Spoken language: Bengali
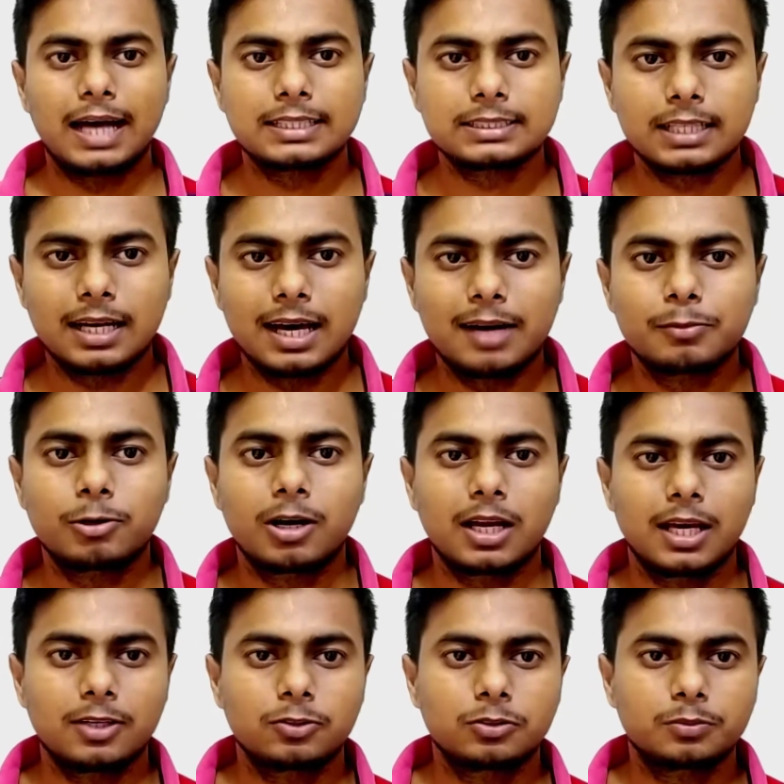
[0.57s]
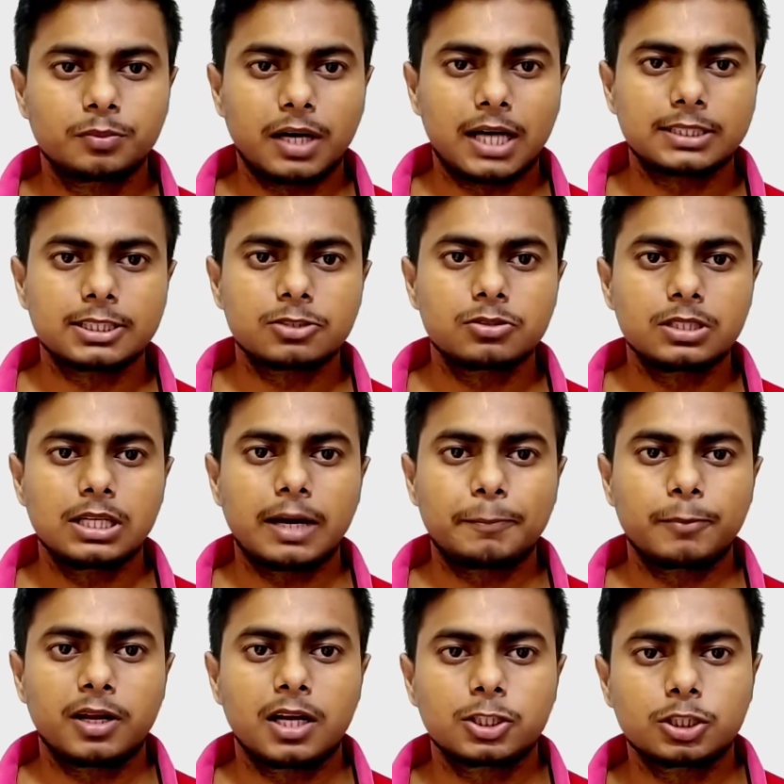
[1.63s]
আসসালামু আলাইকুম আশা করি
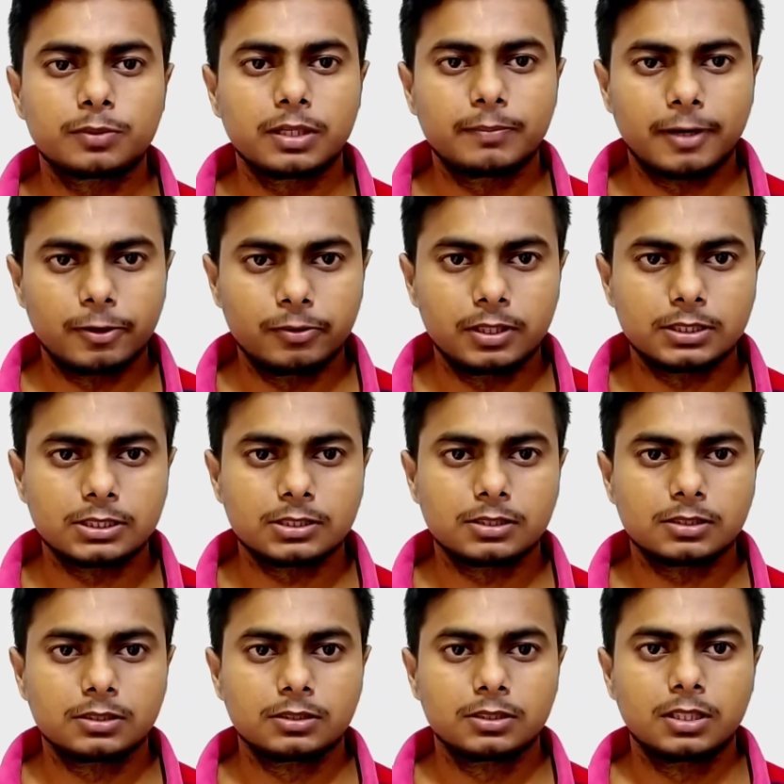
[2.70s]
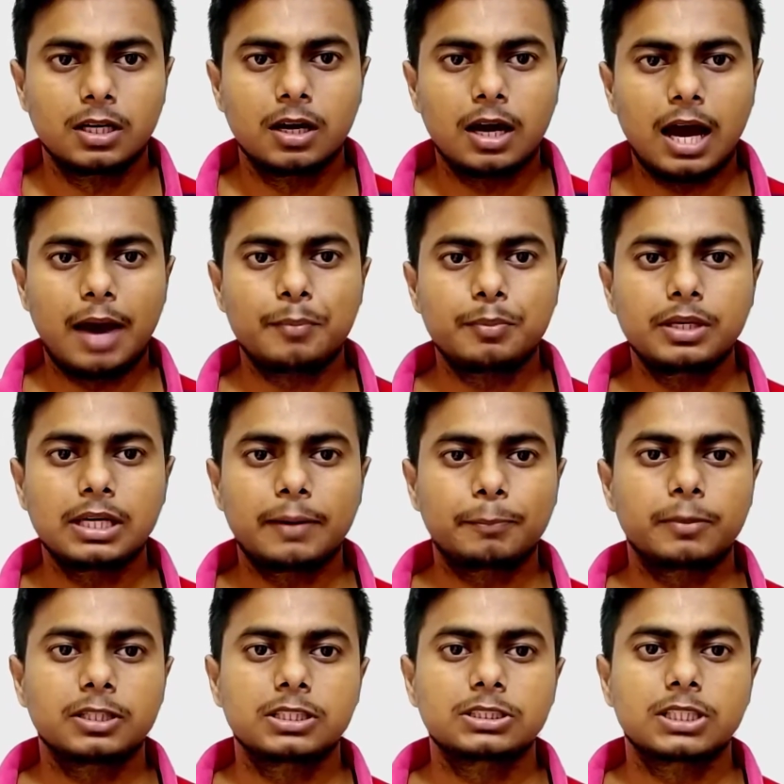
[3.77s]
আপনারা সবাই ভালোই আছেন আমি
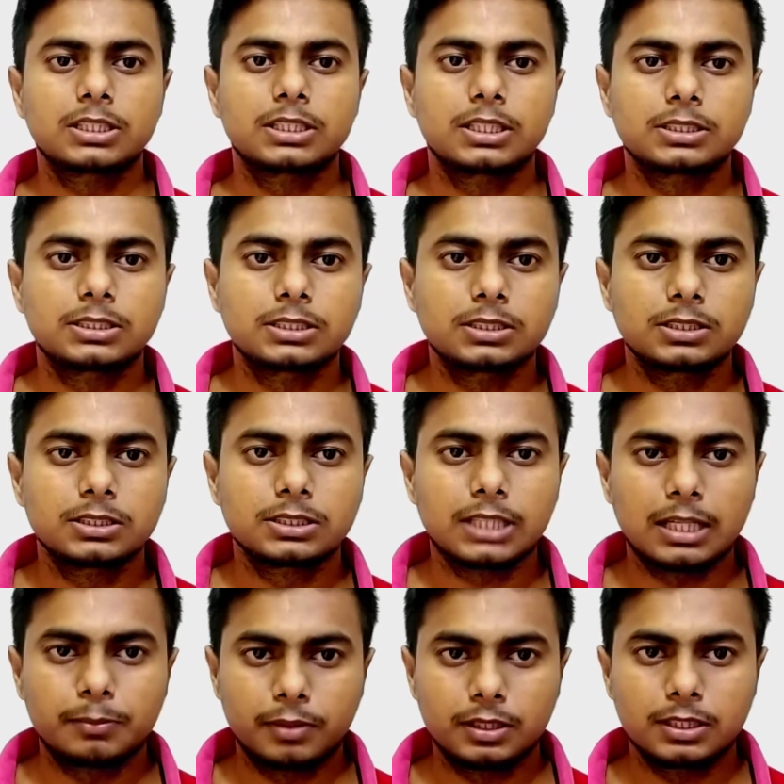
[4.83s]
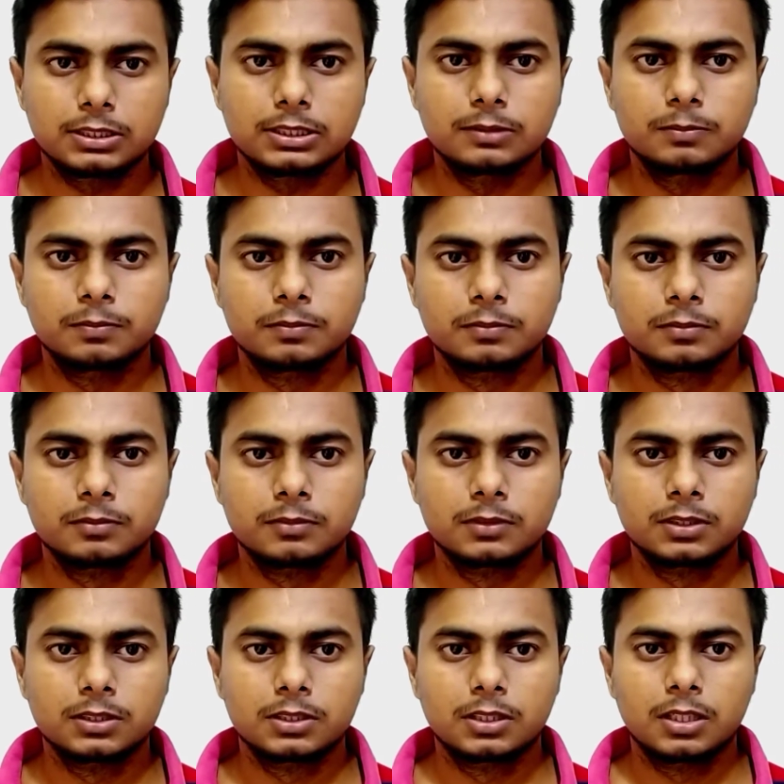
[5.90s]
আপনাদের সাথে আছি সাদবান নাসিব
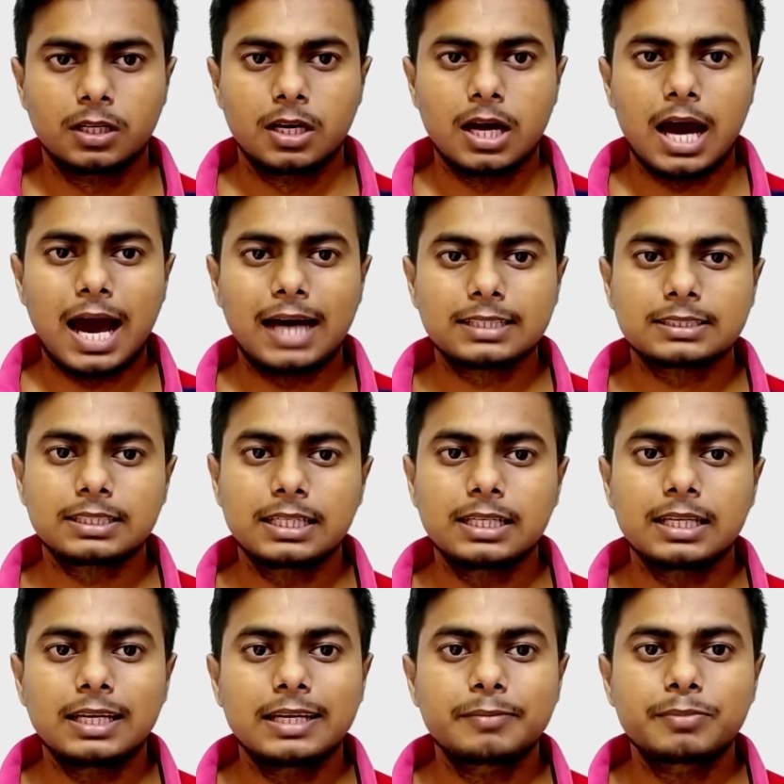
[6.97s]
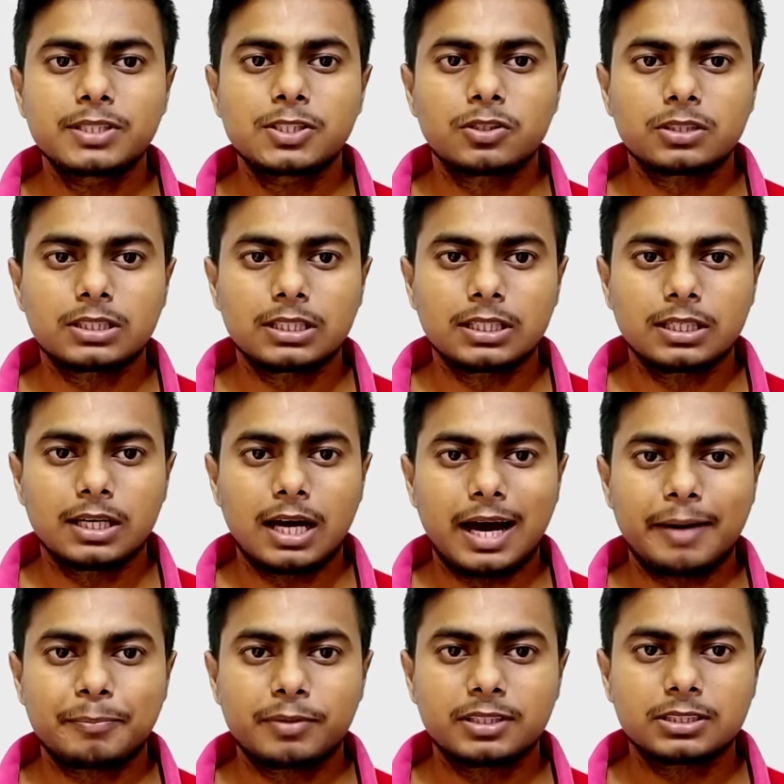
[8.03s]
আজকের এই ভিডিওতে
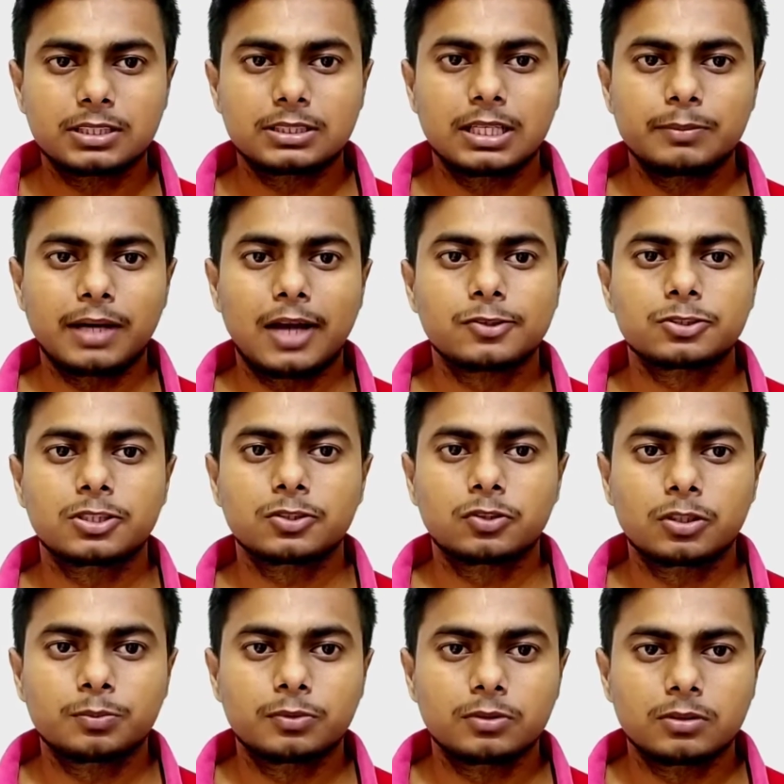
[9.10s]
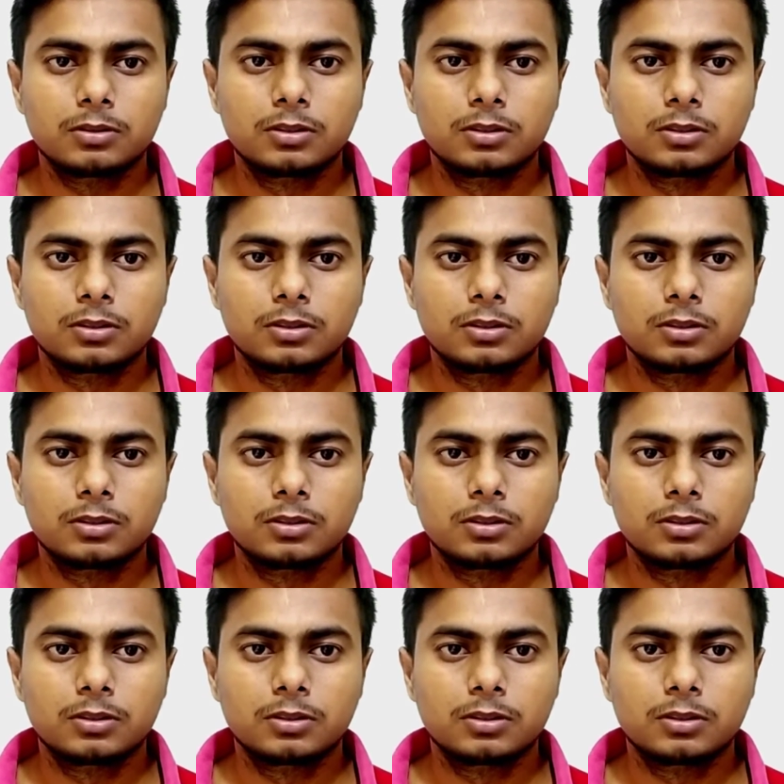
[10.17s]
আপনাদের সাথে আমি আলোচনা করব